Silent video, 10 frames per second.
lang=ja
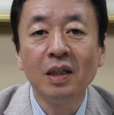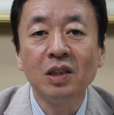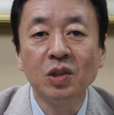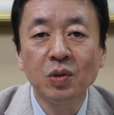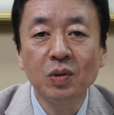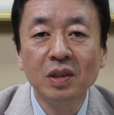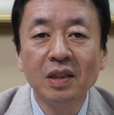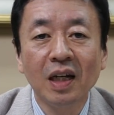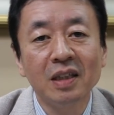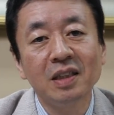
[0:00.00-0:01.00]
非常に
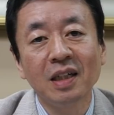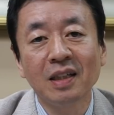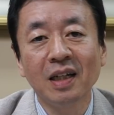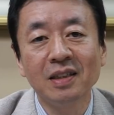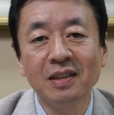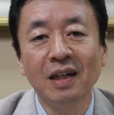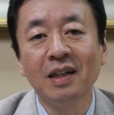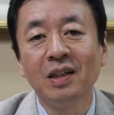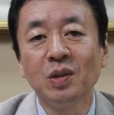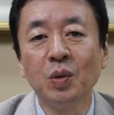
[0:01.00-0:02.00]
大事
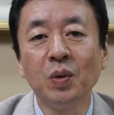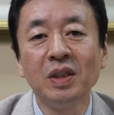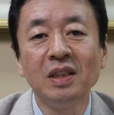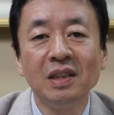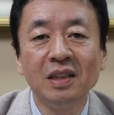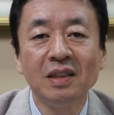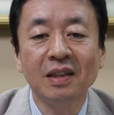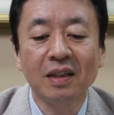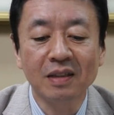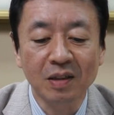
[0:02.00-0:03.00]
な要因に
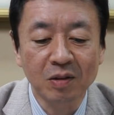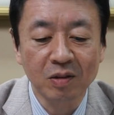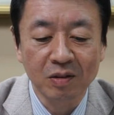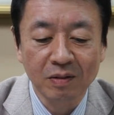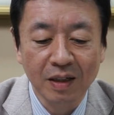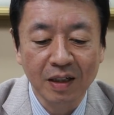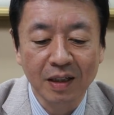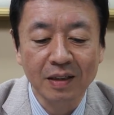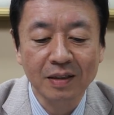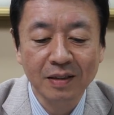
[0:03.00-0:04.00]
なってくるわけ
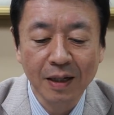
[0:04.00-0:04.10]
なんです